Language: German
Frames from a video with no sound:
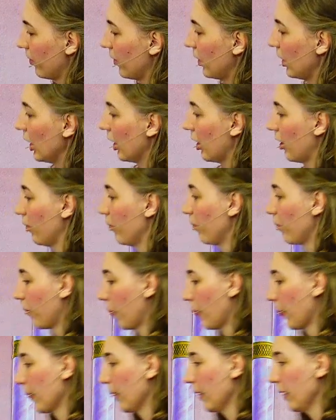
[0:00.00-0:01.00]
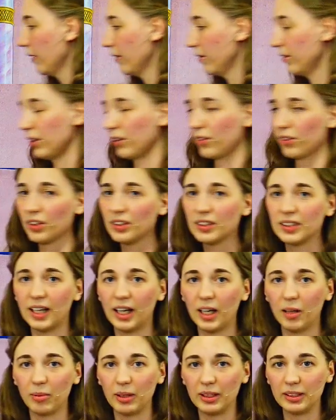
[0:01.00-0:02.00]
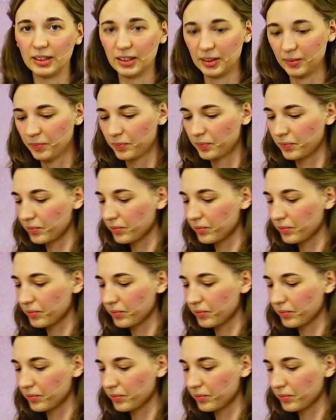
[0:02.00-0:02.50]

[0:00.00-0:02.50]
Ja, der dritte Arbeiter,